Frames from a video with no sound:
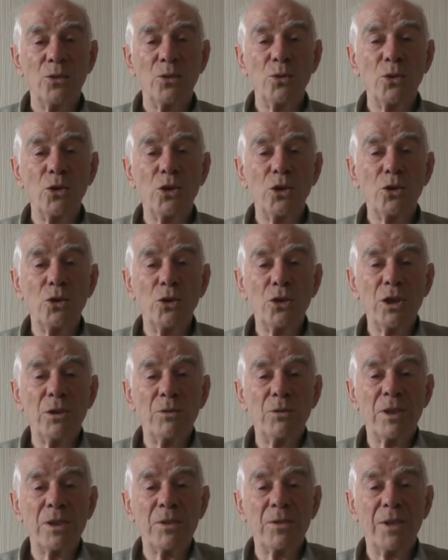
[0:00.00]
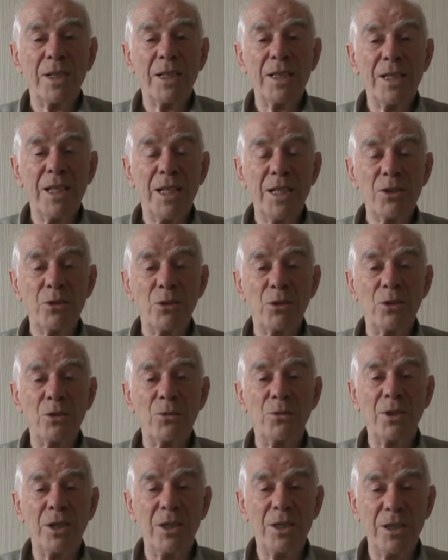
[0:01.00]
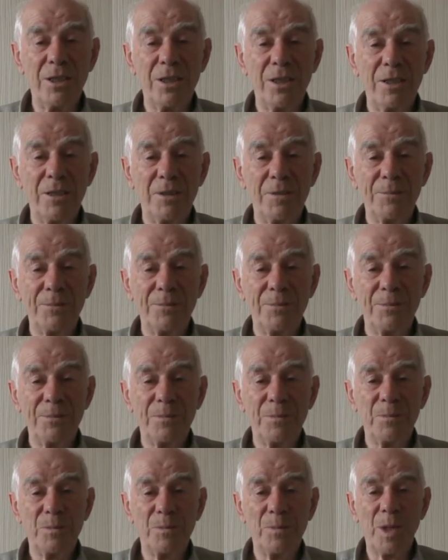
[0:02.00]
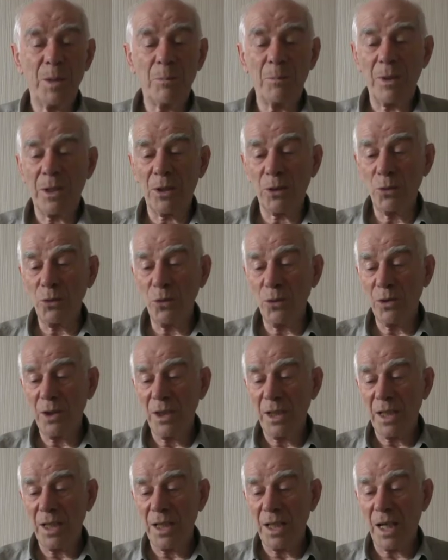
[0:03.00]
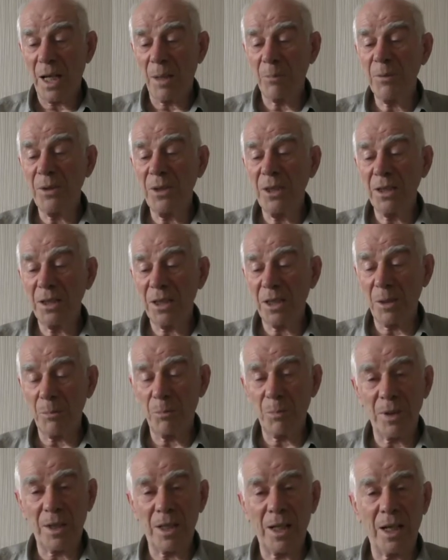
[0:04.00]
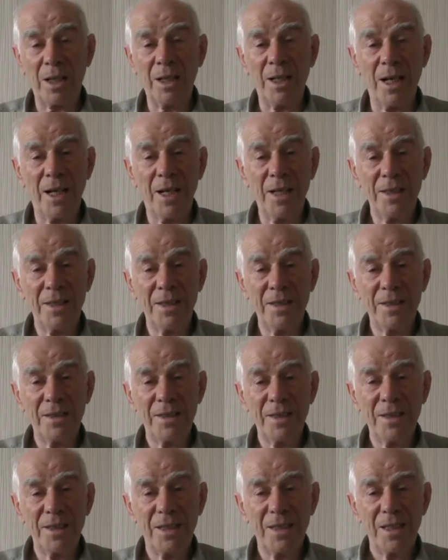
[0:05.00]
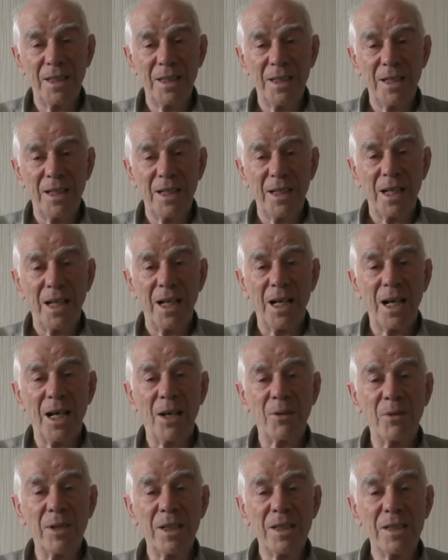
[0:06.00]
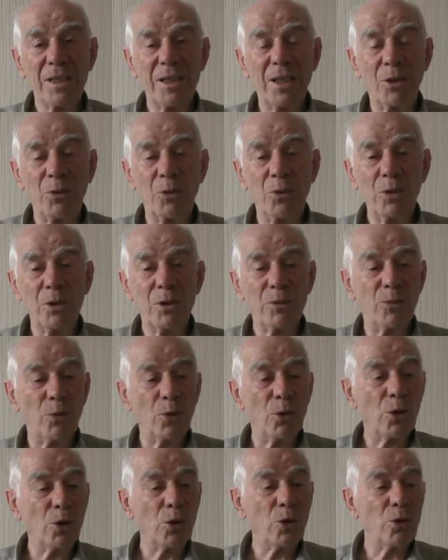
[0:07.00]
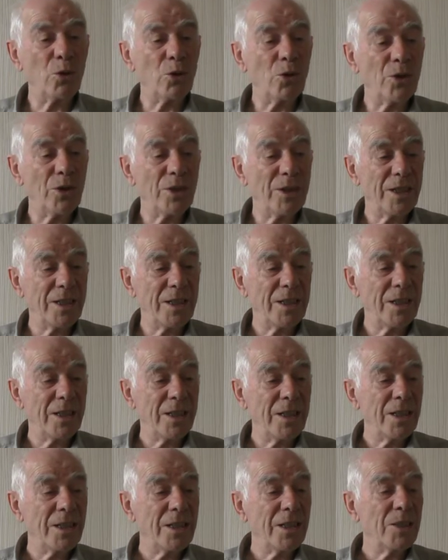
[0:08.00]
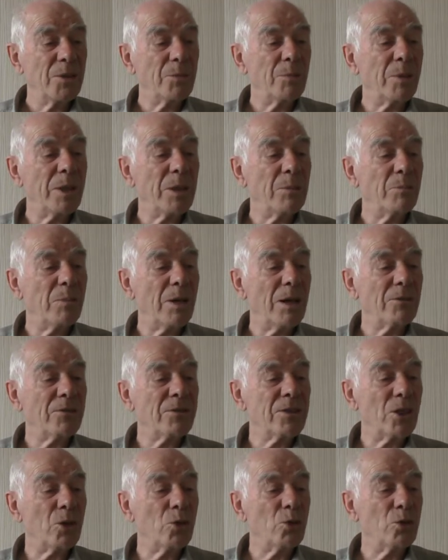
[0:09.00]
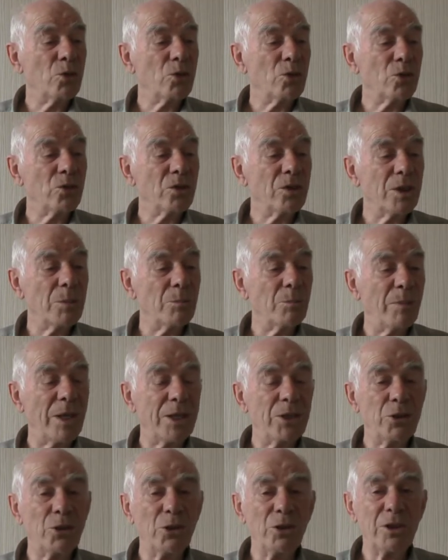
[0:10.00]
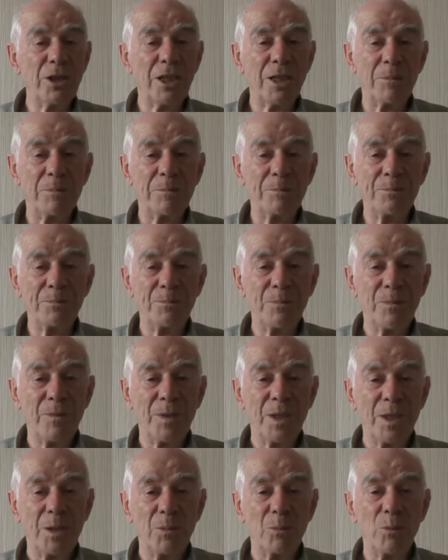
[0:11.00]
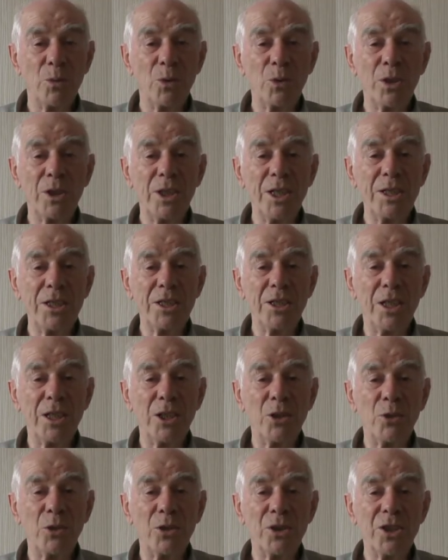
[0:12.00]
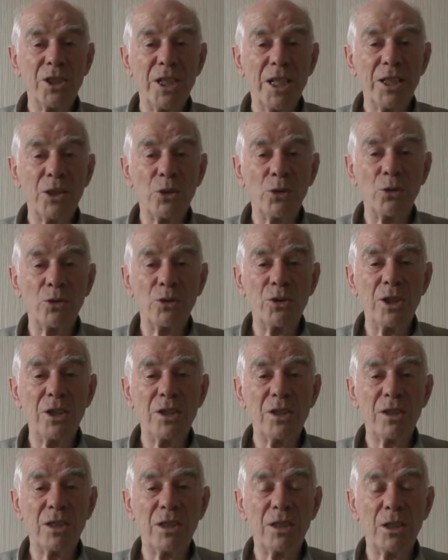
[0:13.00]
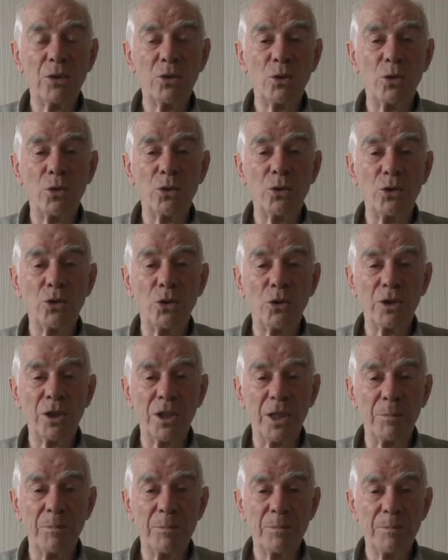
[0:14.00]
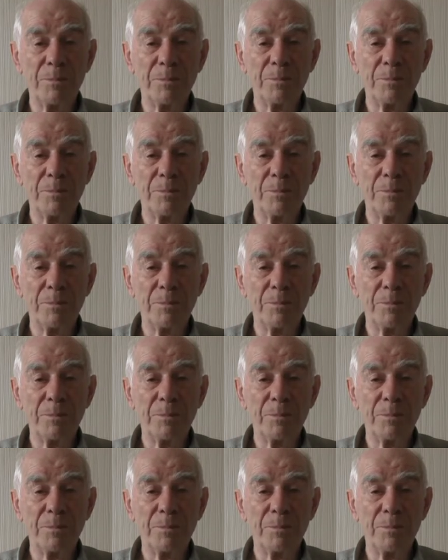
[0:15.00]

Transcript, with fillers: Ну что же, возвратясь, он видит на полу объедки пирога, а Васька-кот в углу припав за уксусным бочонком, мурлыча и урча трудится над курчонком.